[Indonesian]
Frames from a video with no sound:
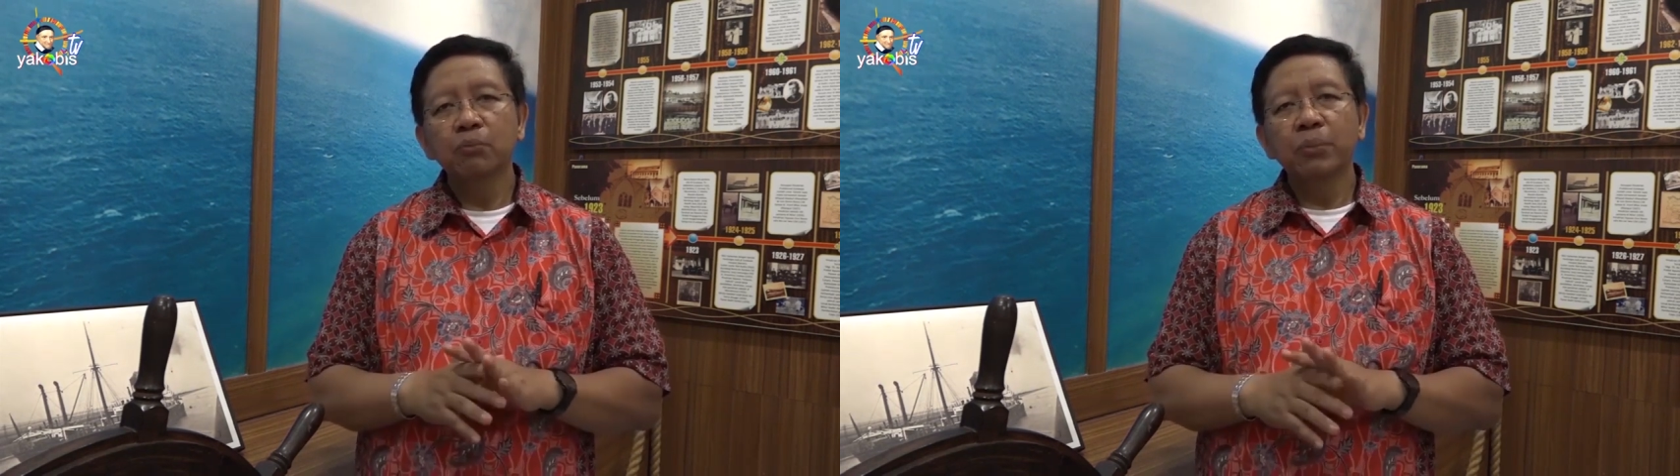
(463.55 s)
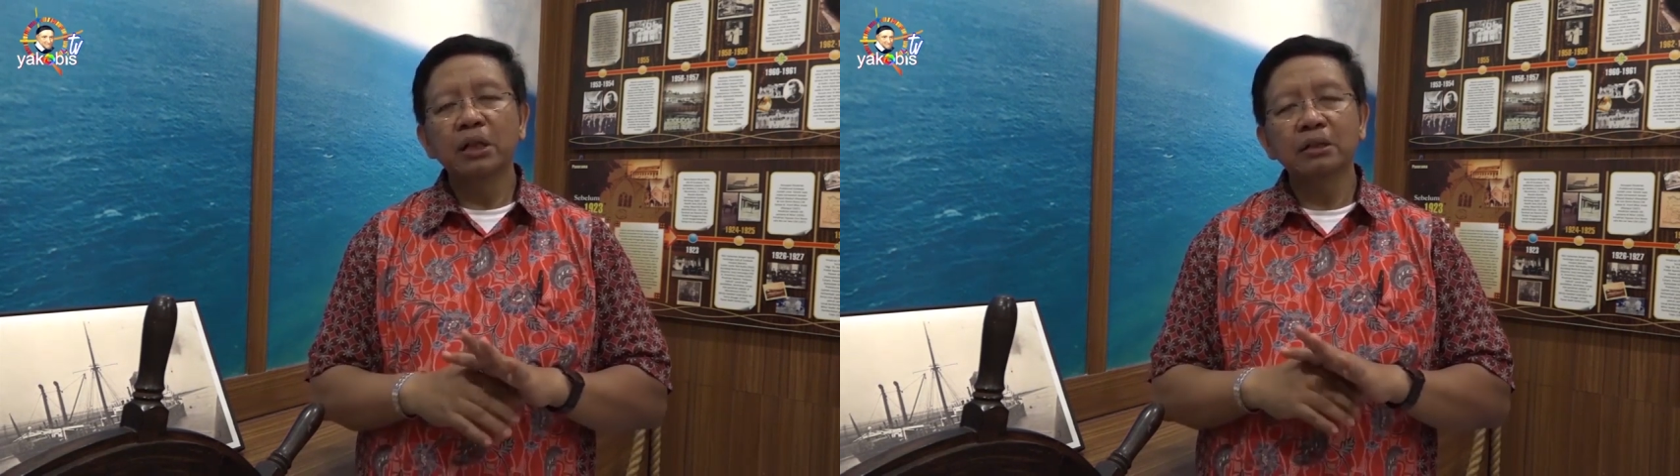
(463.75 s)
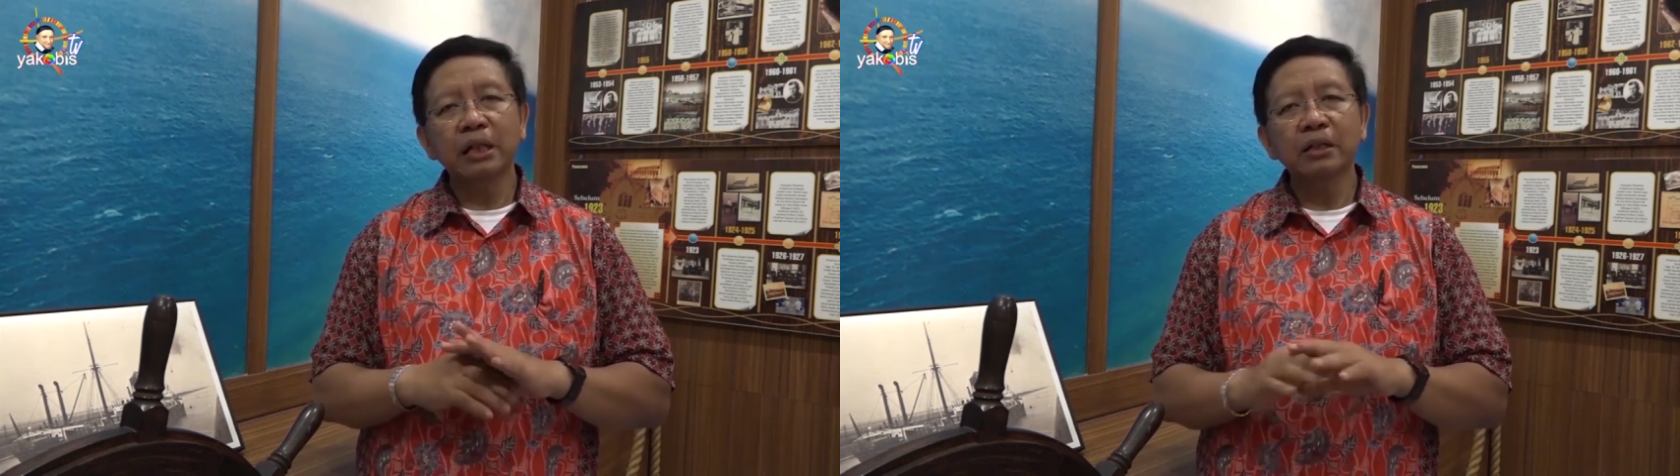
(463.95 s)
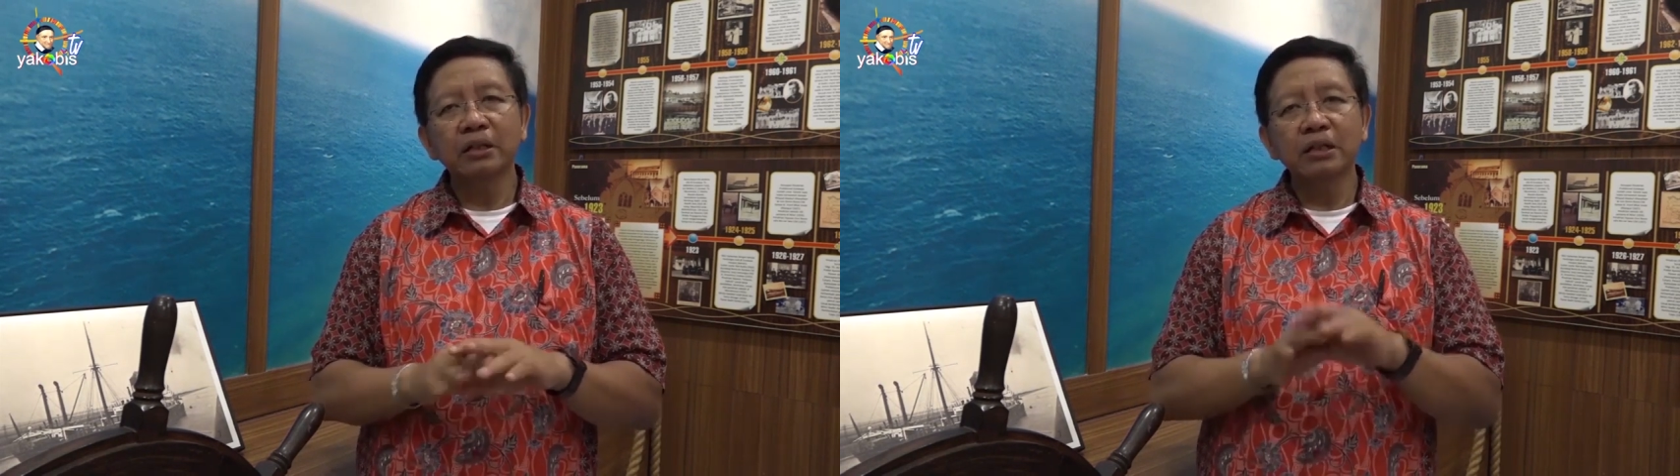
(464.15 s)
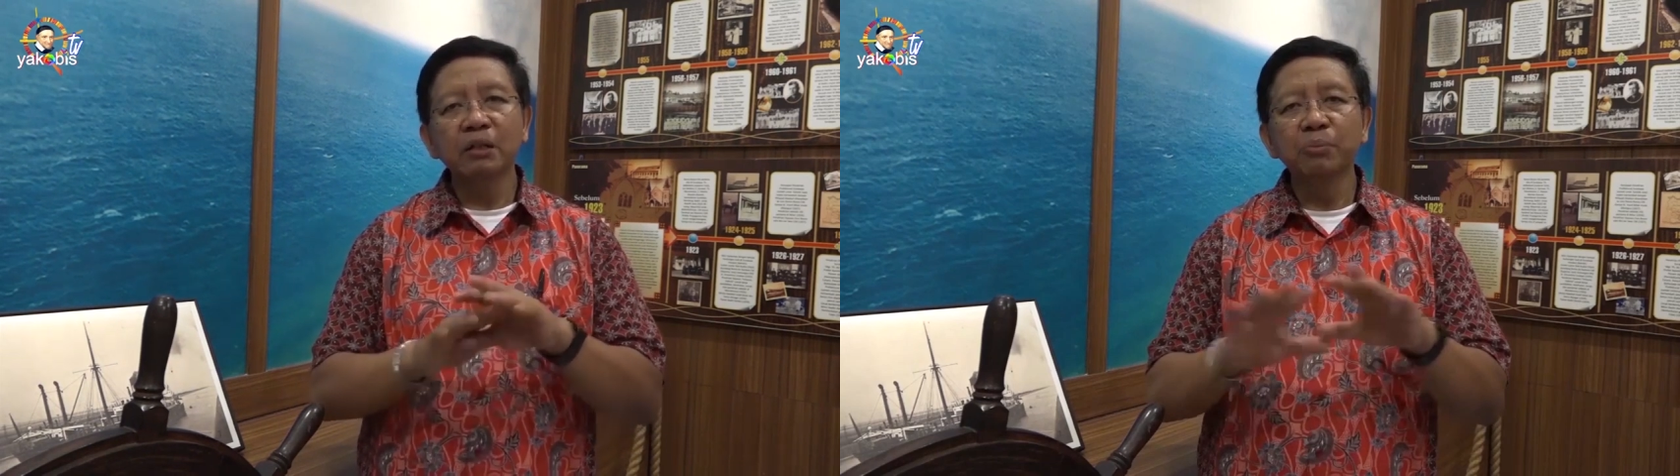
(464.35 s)
bangsa yang
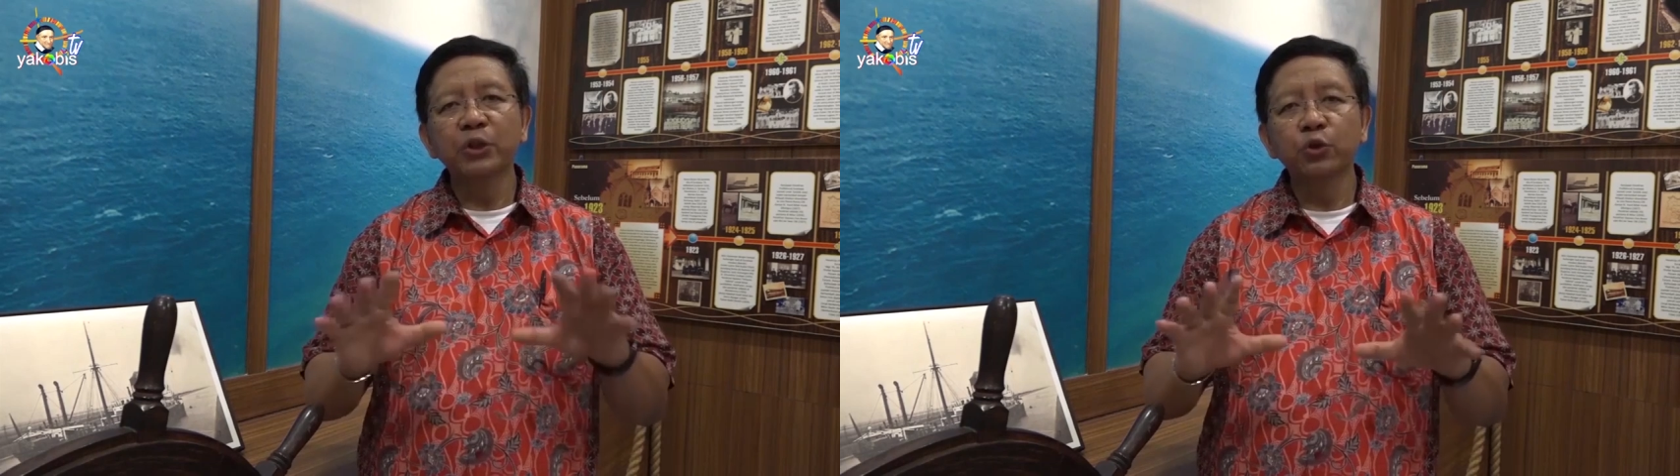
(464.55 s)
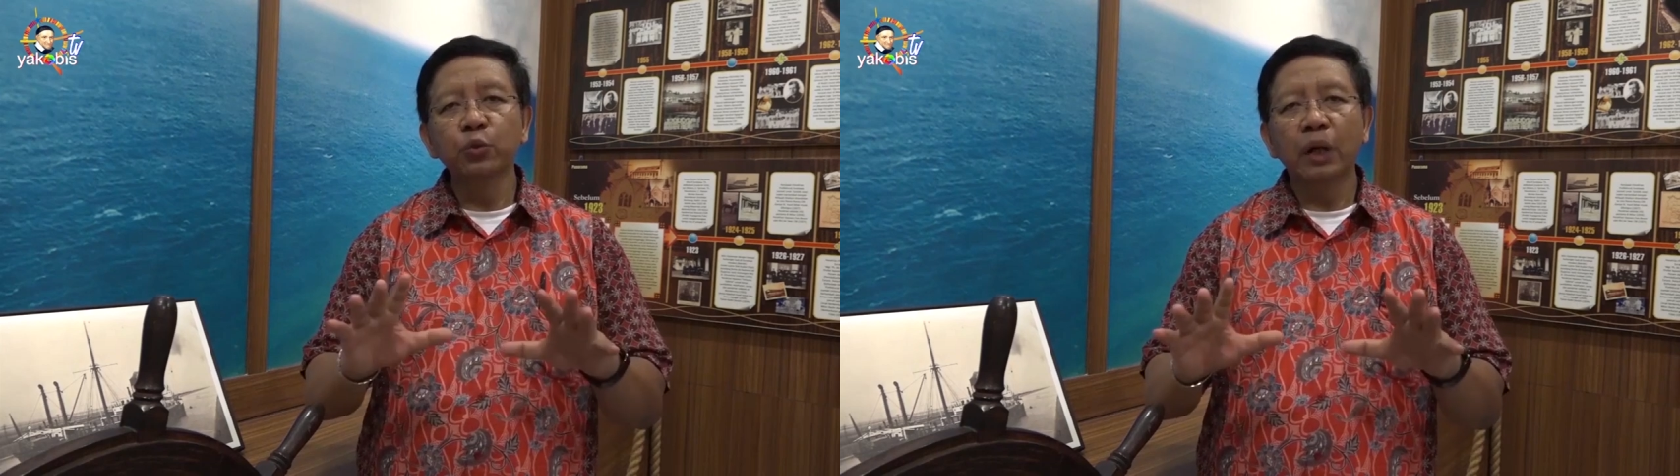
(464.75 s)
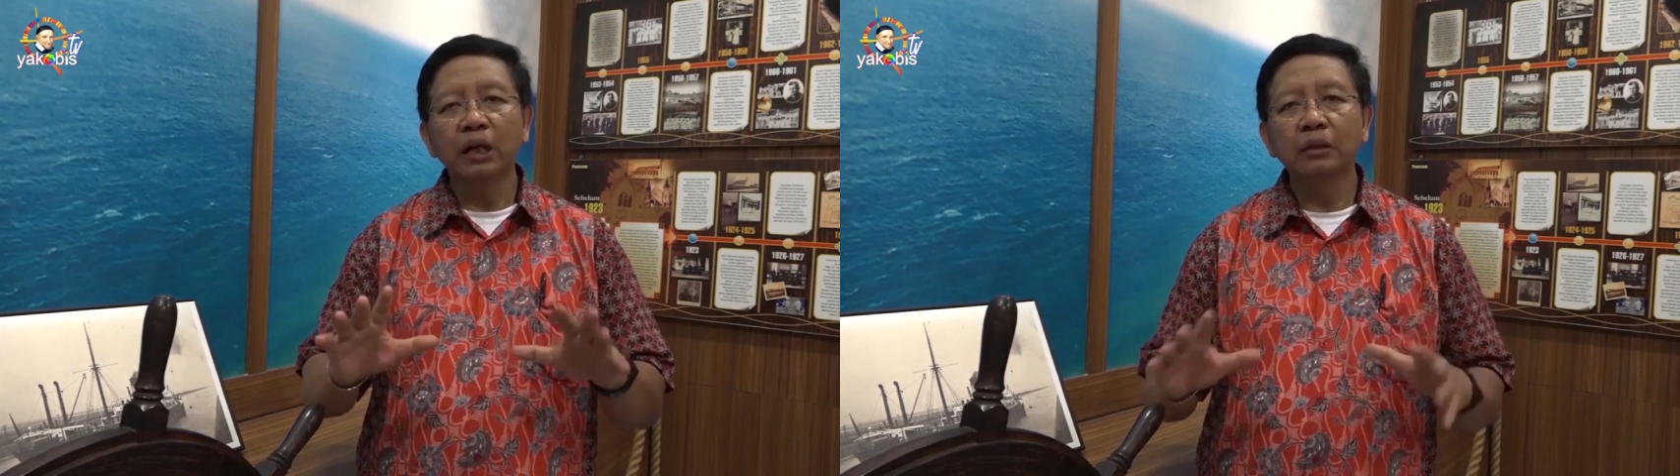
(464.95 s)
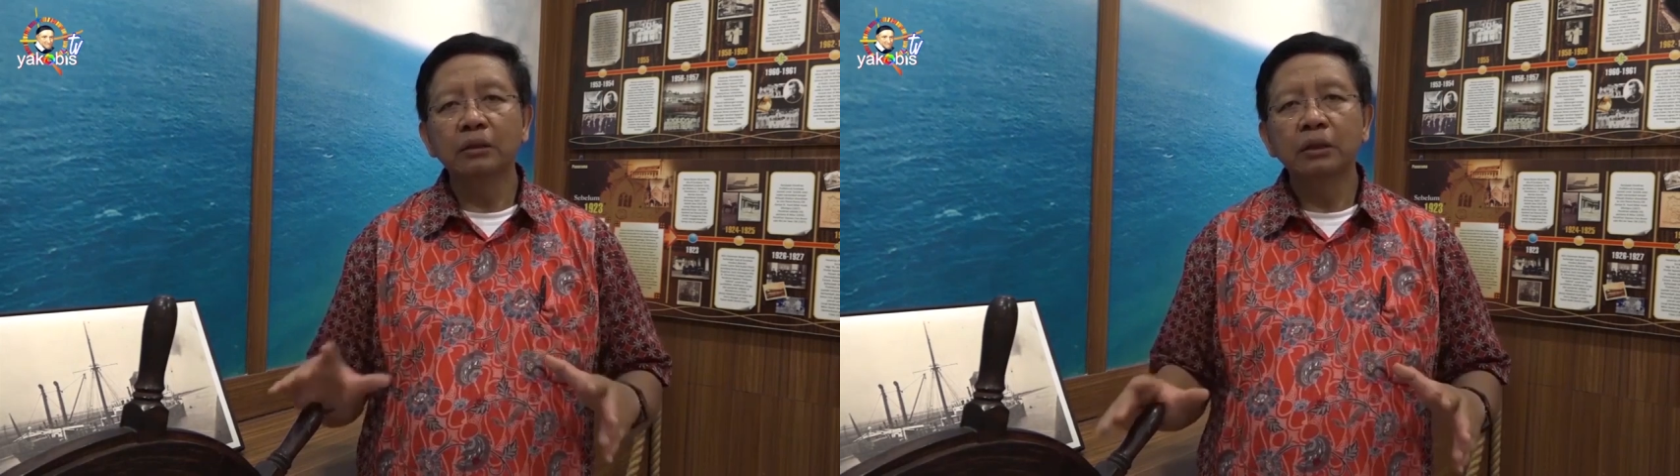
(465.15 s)
sedang berjuang.